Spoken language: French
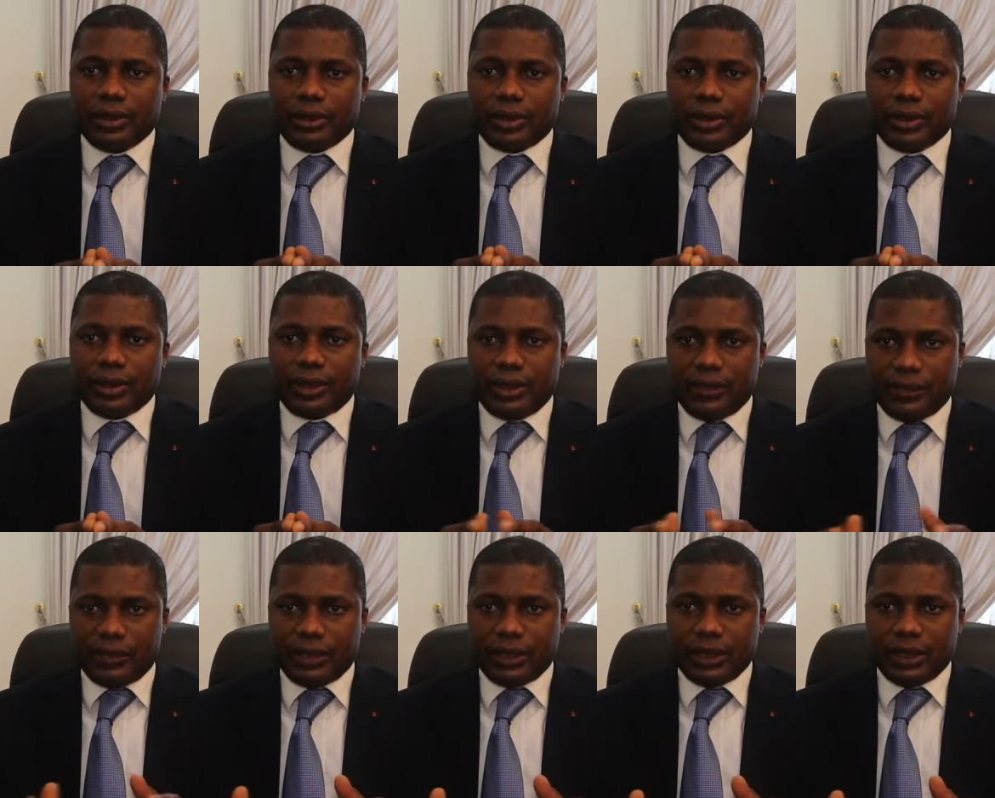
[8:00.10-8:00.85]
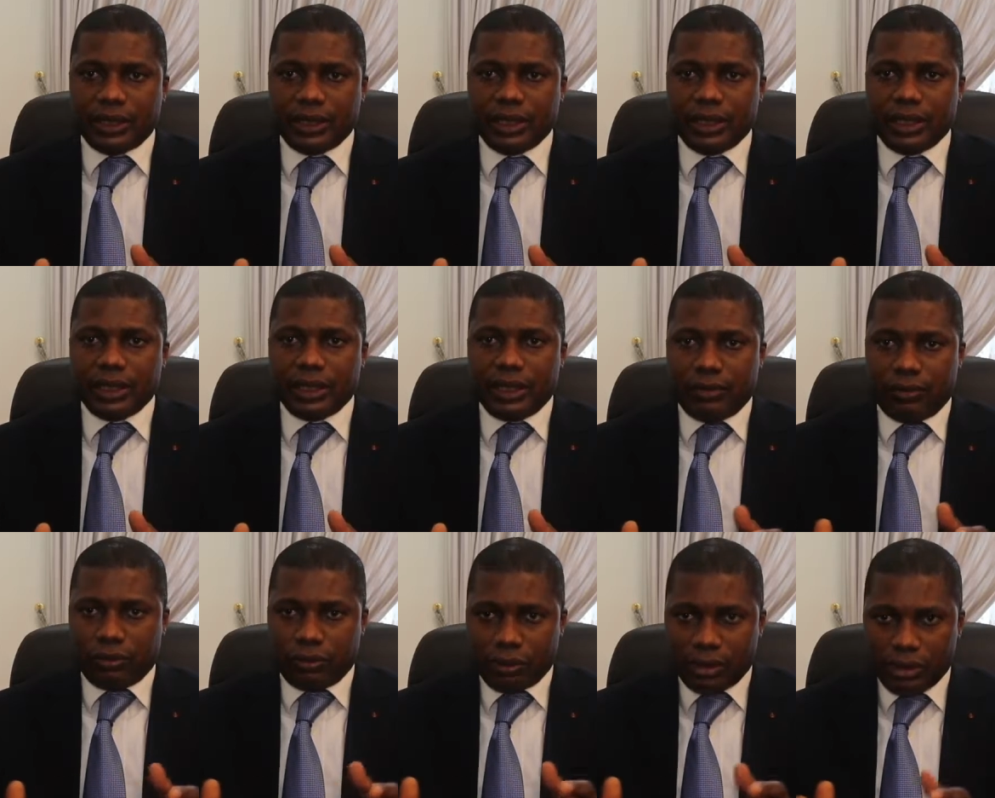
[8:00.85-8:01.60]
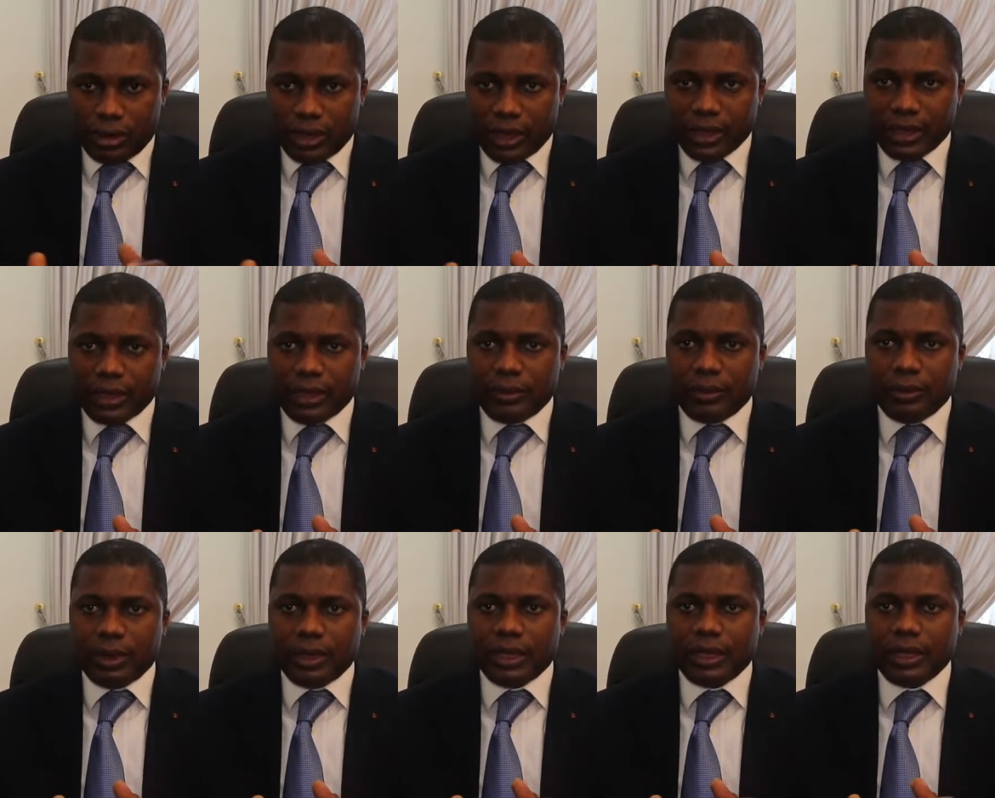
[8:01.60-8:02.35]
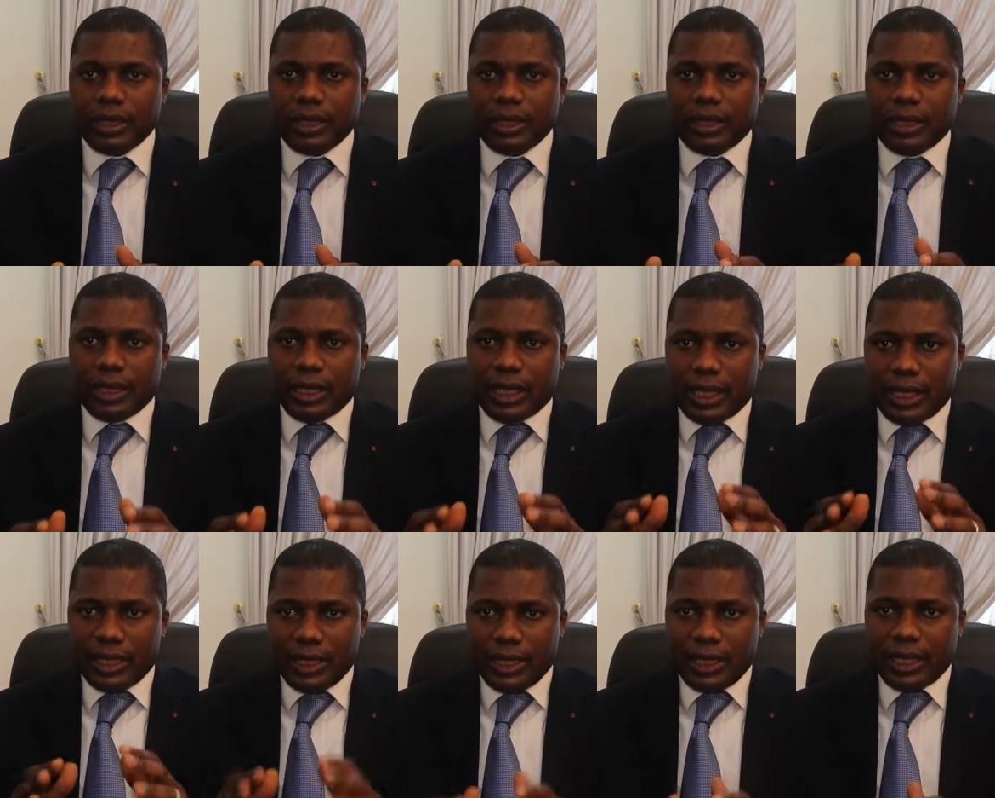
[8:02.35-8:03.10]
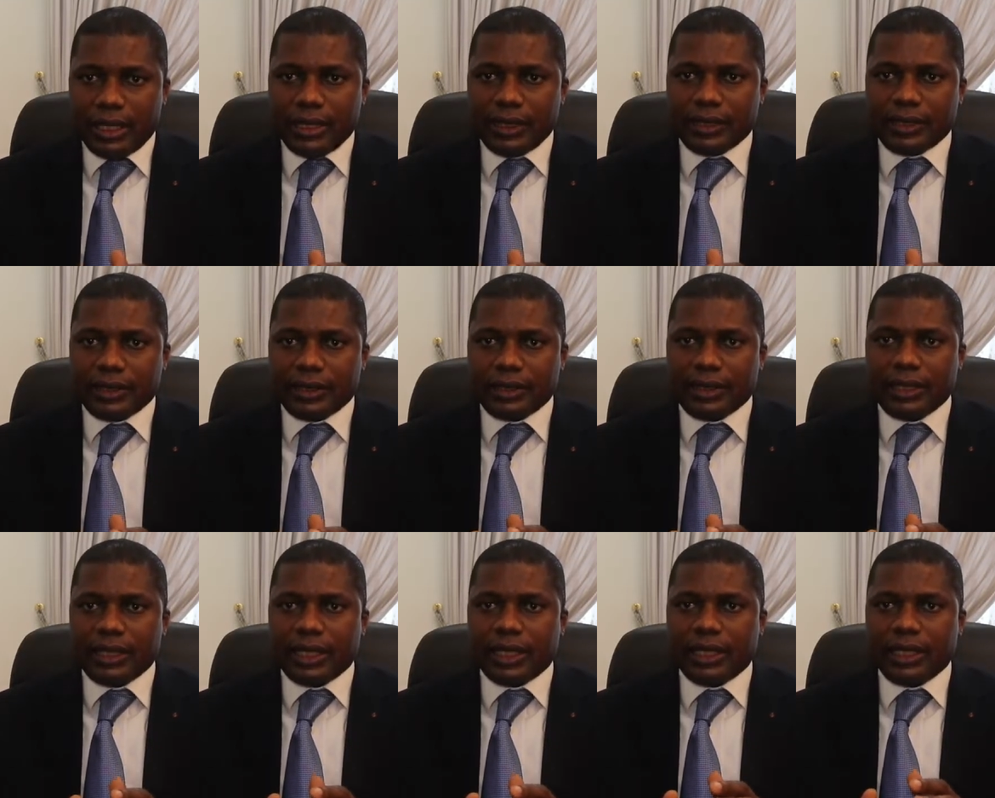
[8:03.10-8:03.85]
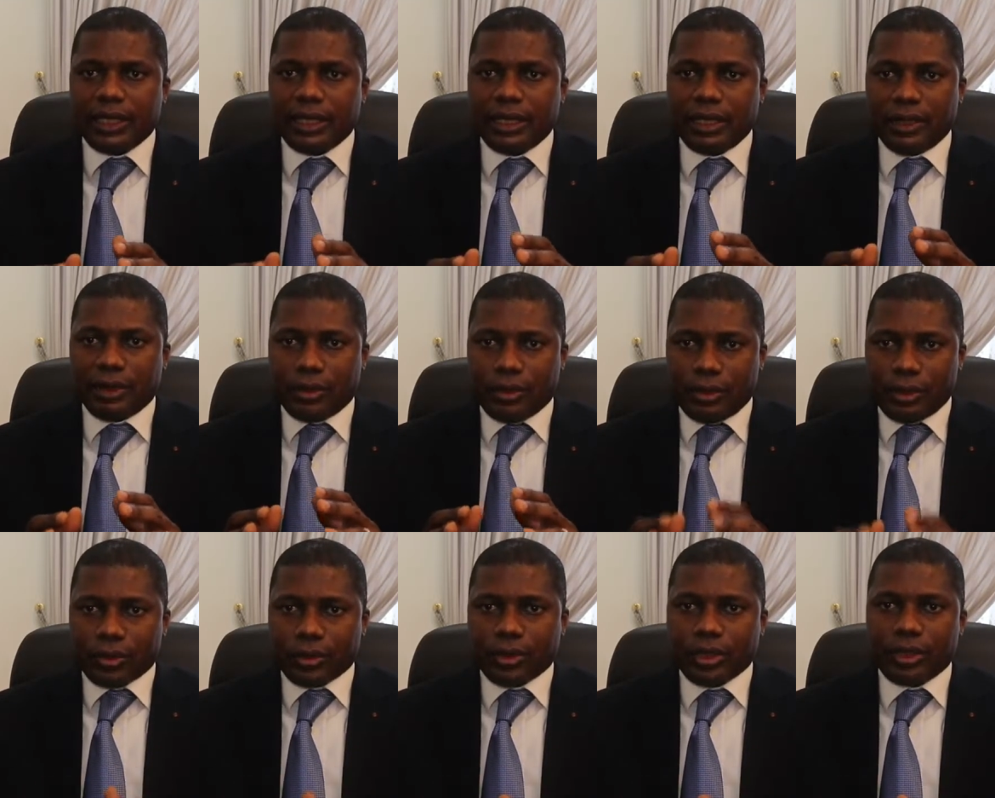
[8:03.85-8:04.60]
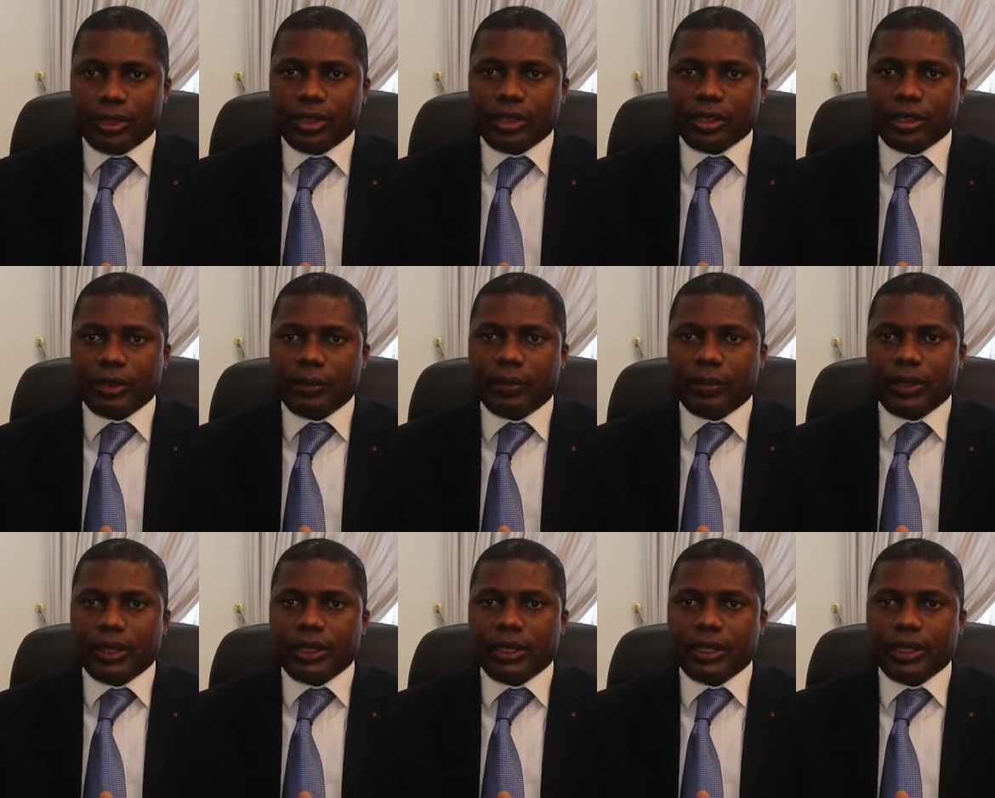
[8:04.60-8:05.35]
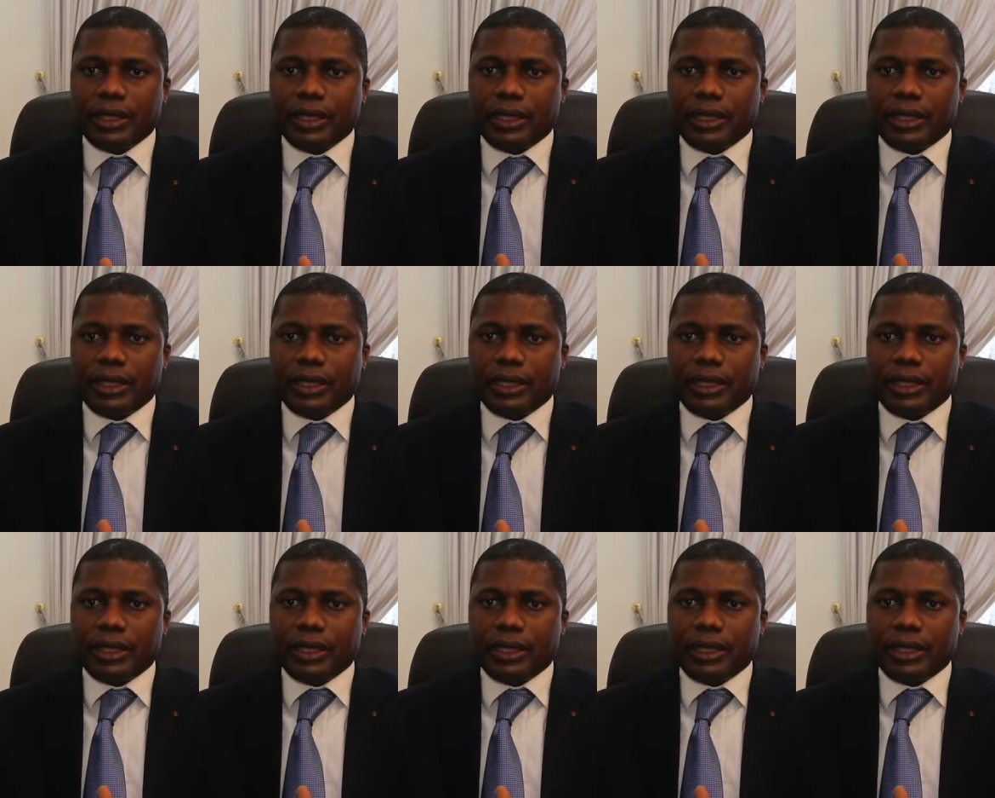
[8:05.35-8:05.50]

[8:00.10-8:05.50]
se diviser. Il faut se rassembler, aller à l'essentiel, construire notre pays.